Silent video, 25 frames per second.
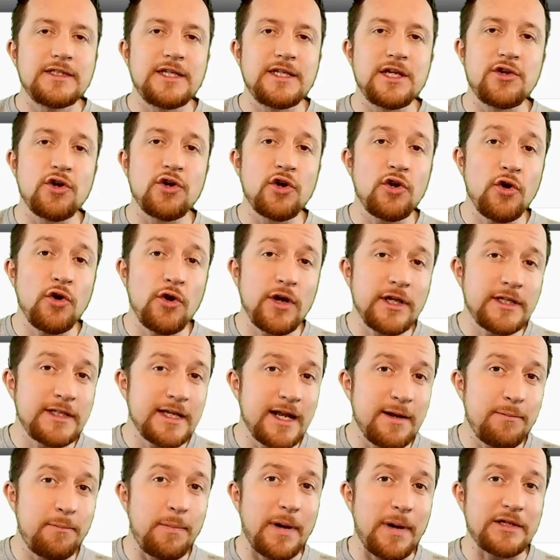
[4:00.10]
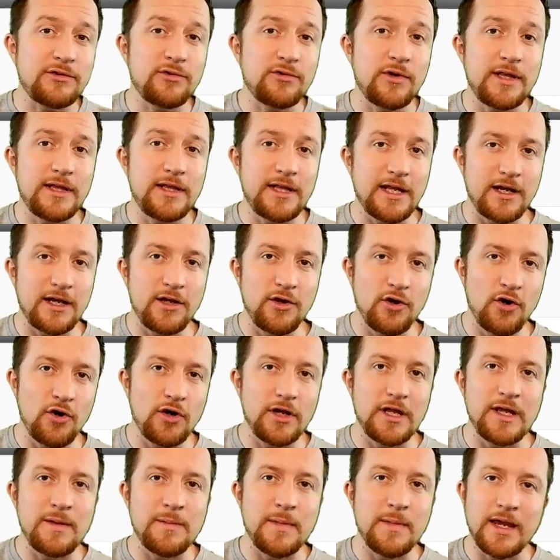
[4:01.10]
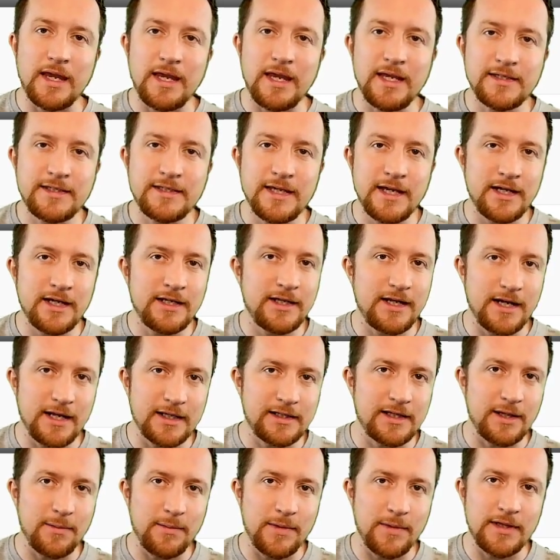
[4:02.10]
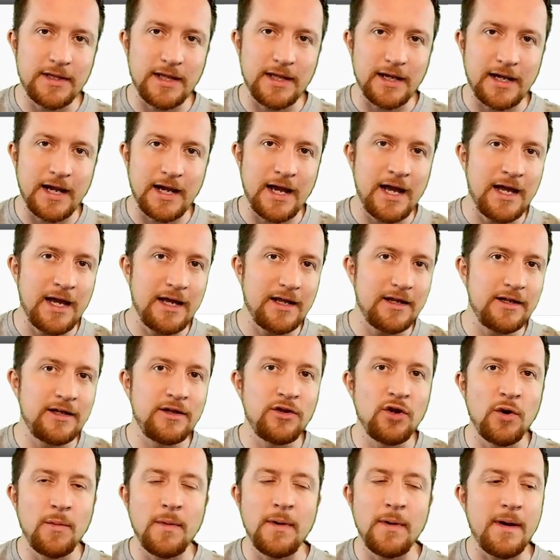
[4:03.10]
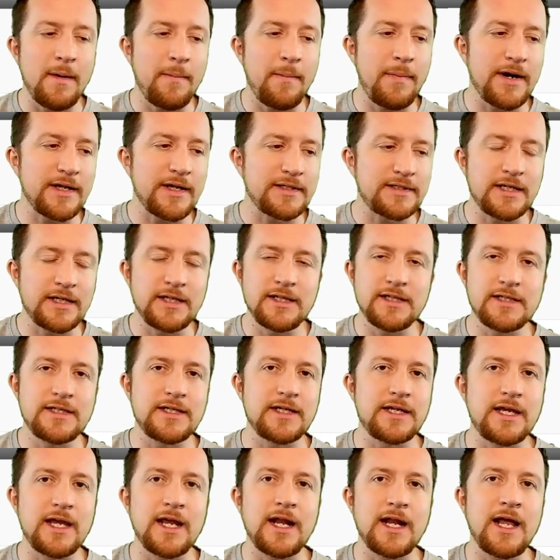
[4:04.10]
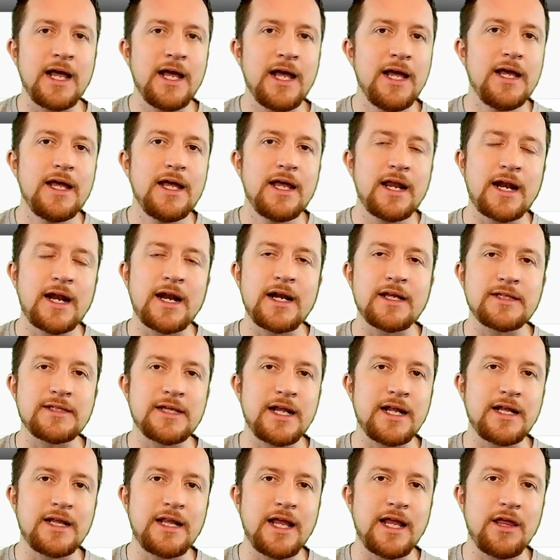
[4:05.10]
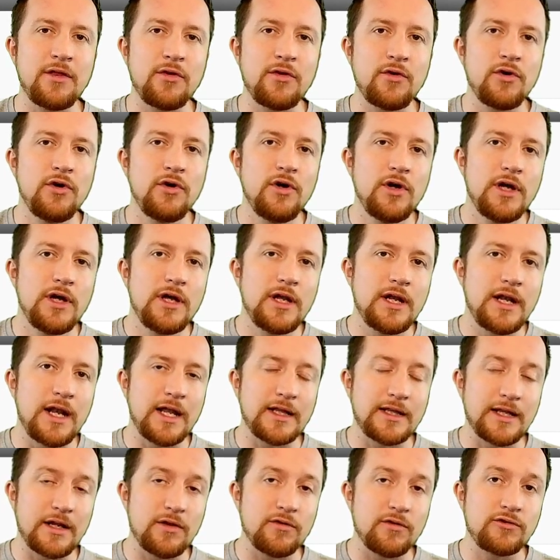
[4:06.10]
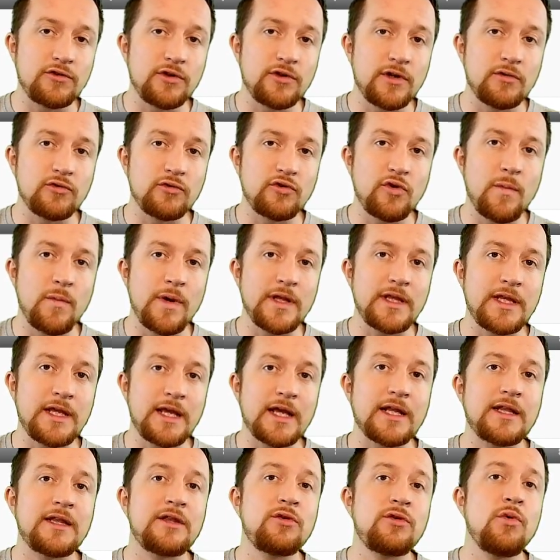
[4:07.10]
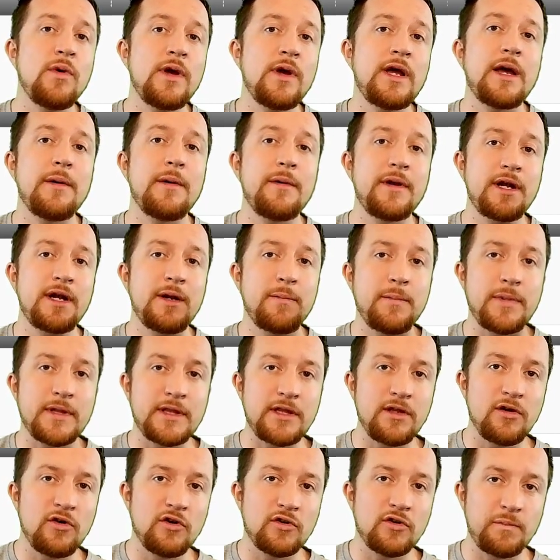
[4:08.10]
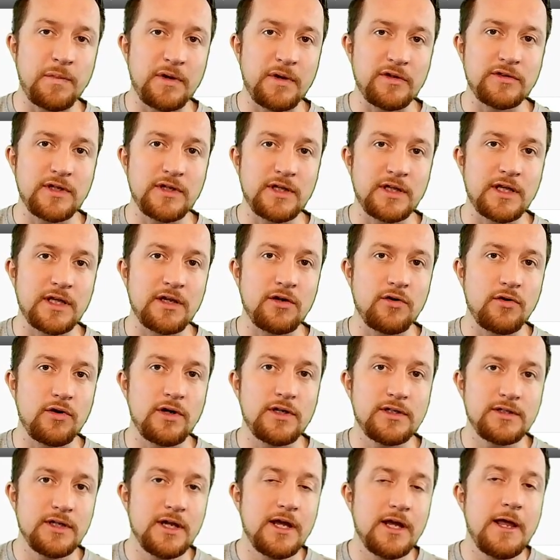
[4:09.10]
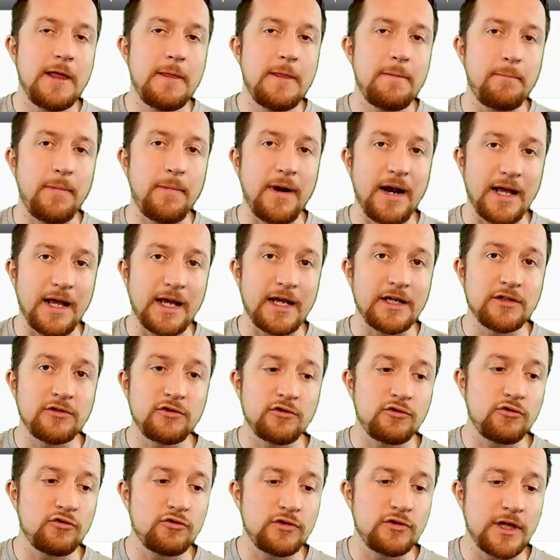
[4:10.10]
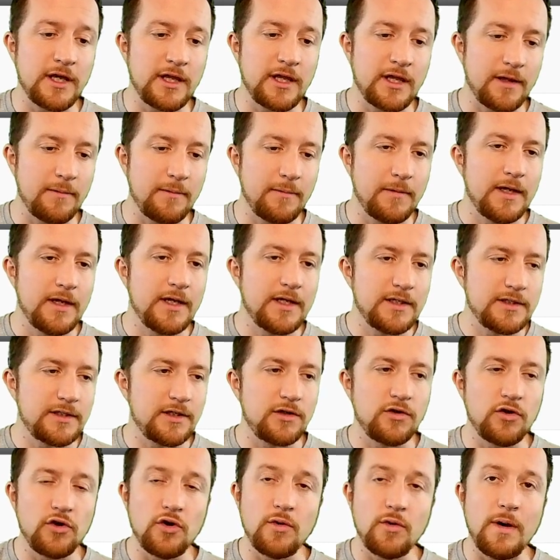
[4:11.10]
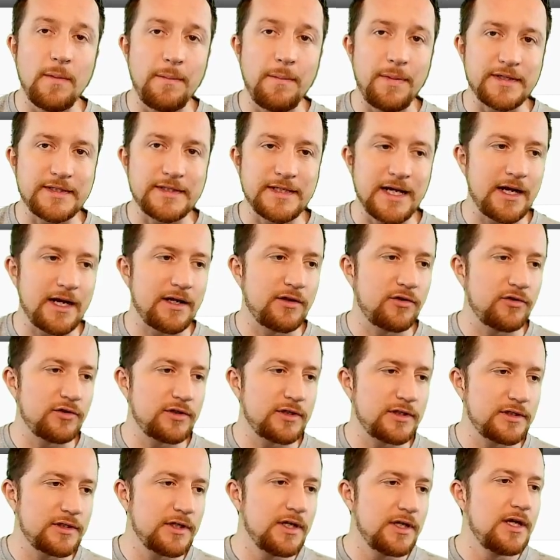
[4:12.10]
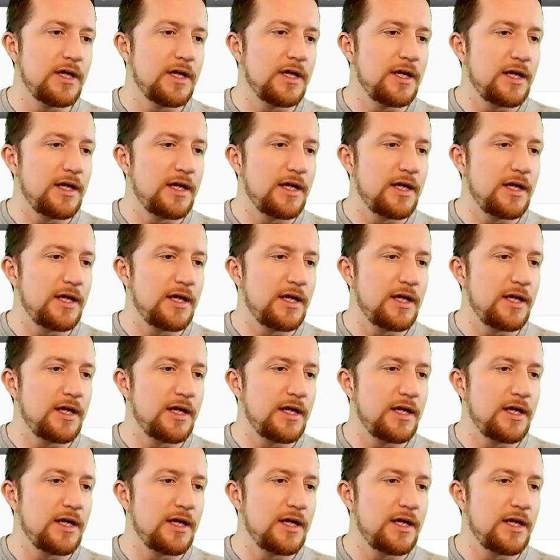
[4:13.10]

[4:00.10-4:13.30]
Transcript: Si yo no hice el paso anterior y me quise ir directamente acá, no me va a aparecer ni siquiera resaltado la traducción automática. Tuve que haber repetido los pasos anteriores para que esto suceda. Si no, no va a pasar. Entonces,